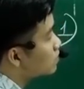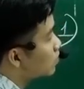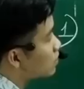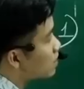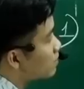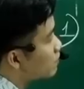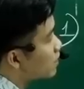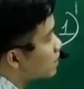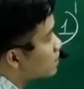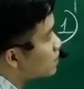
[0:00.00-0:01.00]
Rồi xem y
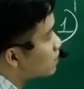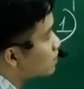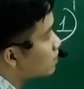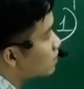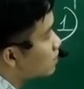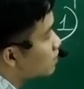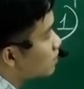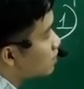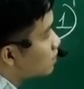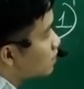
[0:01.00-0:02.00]
phẩy ra gì.
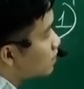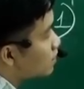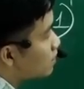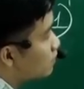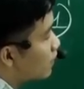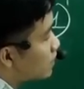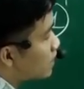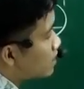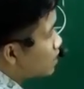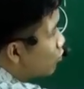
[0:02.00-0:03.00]
Y phẩy
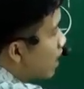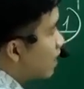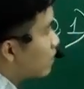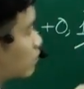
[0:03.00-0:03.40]
ra 63